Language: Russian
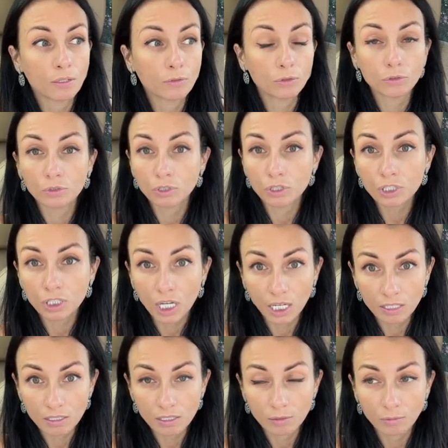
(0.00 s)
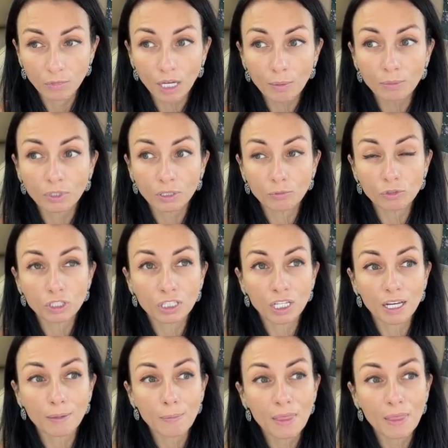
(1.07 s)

ну, несчастным, да, потому что